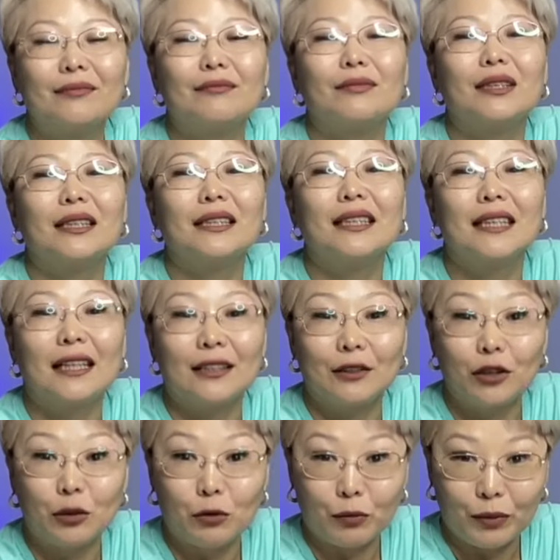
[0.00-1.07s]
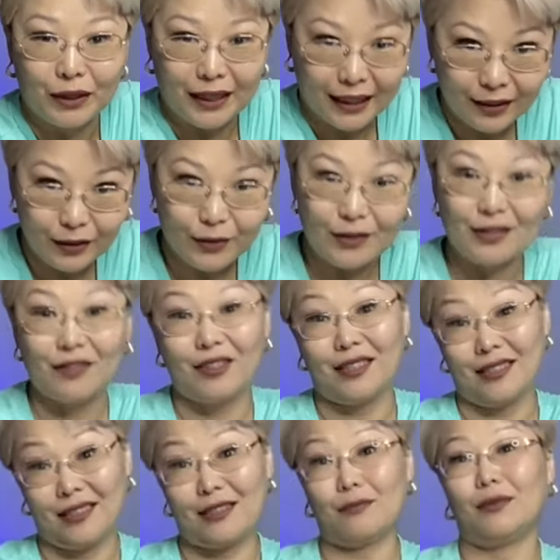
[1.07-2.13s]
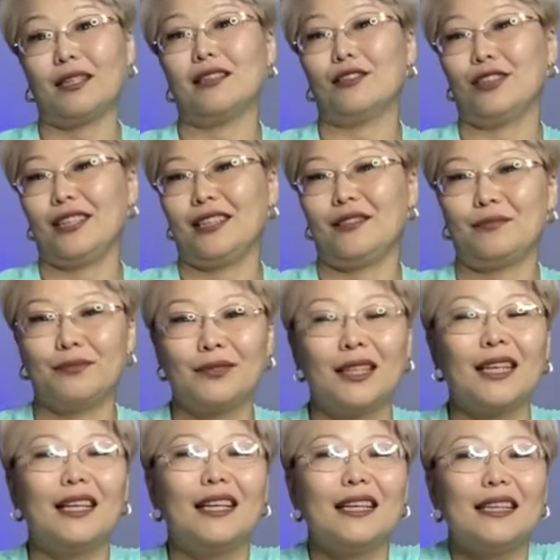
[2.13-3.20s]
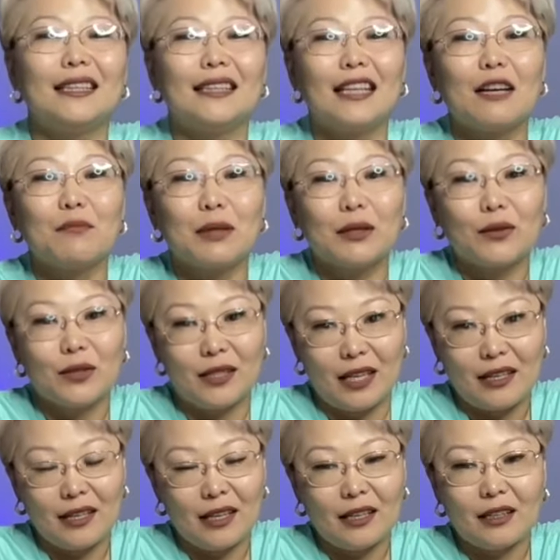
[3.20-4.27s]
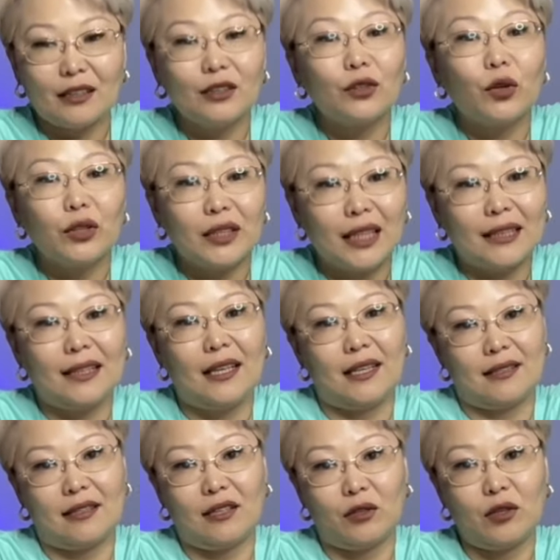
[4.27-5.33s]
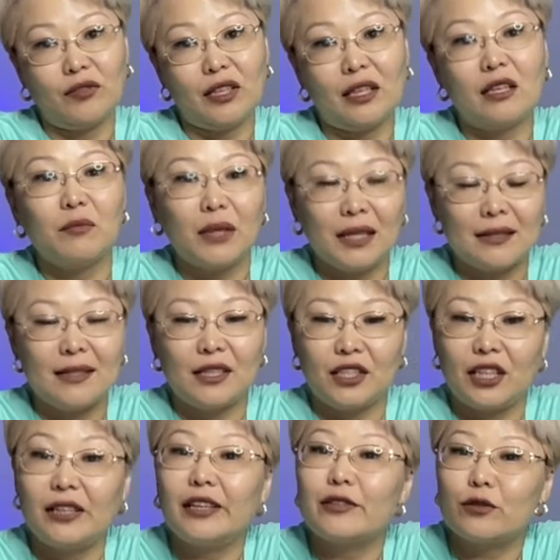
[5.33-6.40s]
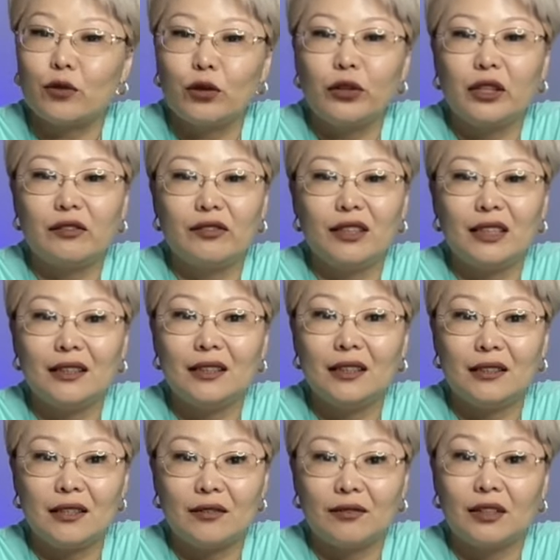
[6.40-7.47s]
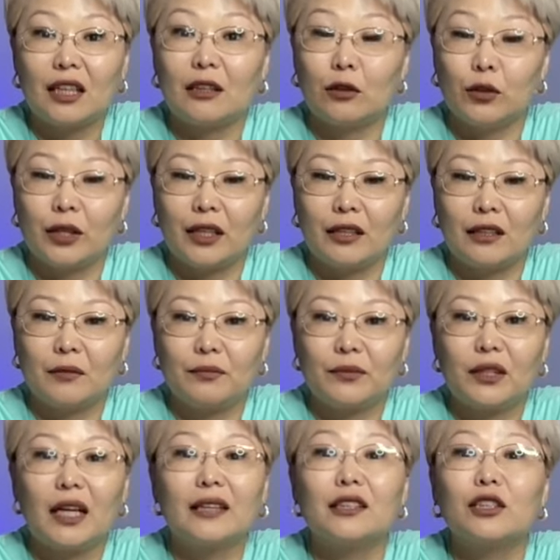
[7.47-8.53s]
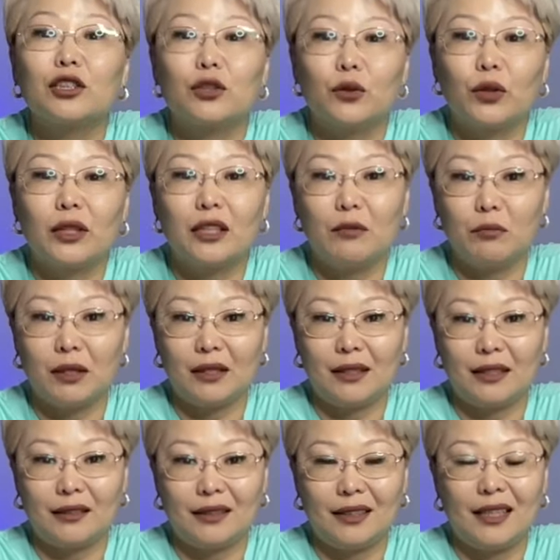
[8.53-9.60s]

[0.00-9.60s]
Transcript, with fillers: Благодаря такому питанию с дефицитом калорий. Для похудения, но не для здоровья, имеет значение, сколько вы едите в калориях, а не что именно.